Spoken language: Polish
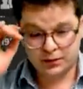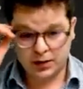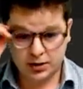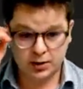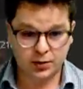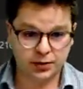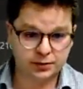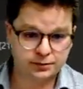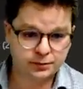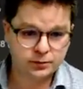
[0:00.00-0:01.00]
Niech się boi.
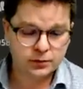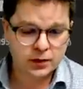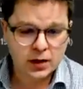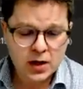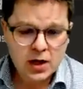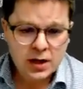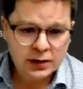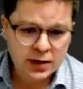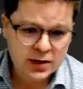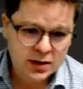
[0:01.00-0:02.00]

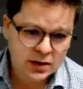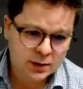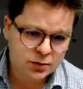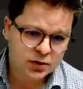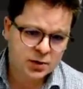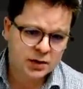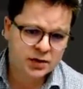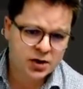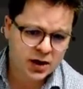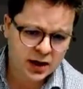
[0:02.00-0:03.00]
Teraz y, na przykład nie ma
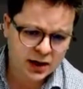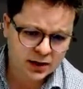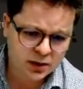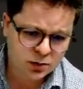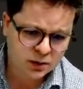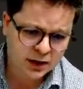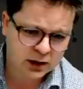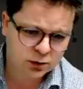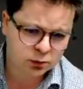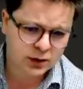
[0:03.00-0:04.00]
wieża H1 z
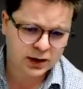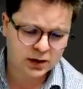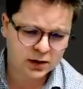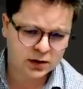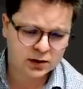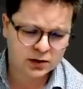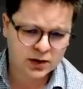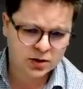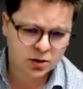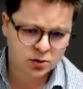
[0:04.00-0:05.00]
uwagi tutaj e,
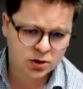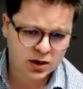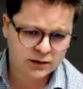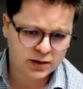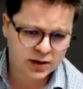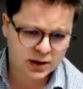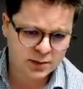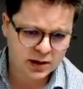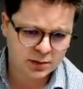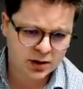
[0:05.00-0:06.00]
na skoczka, więc
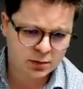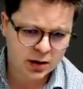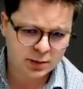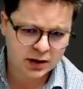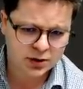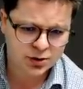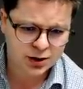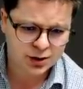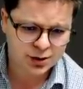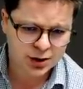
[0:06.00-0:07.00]
hetmana mi nie łapie na
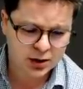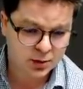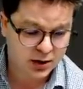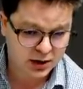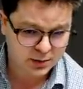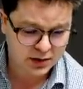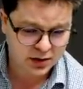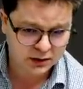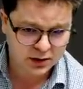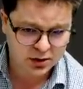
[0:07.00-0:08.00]
szczęście. Dobra, hetman
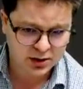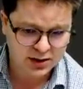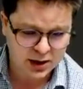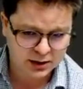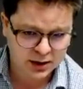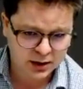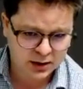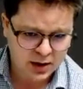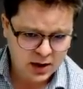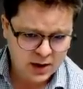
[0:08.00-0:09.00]
C2, czyli
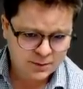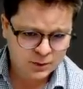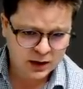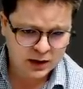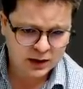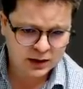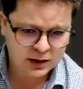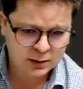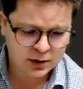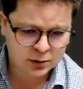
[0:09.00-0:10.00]
standard. E, I
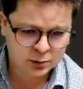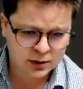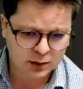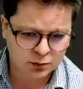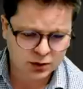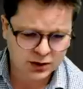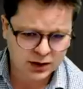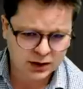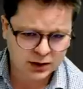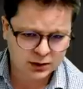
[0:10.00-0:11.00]
chyba tutaj muszę
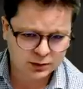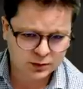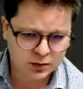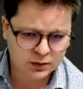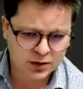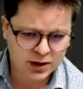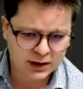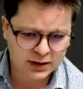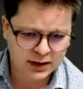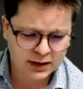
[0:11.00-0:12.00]
zagrać. No, on bierze
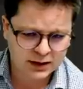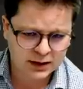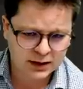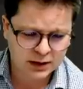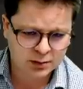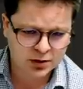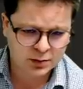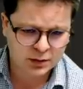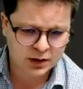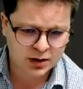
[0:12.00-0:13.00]
AD1, jednak będzie
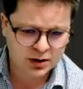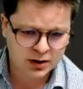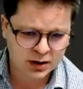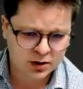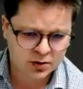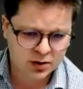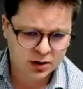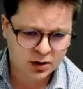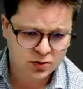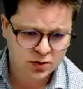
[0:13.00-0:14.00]
miał jakieś takie chocki,
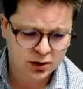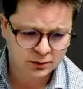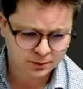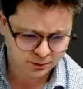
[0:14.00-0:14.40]
klocki.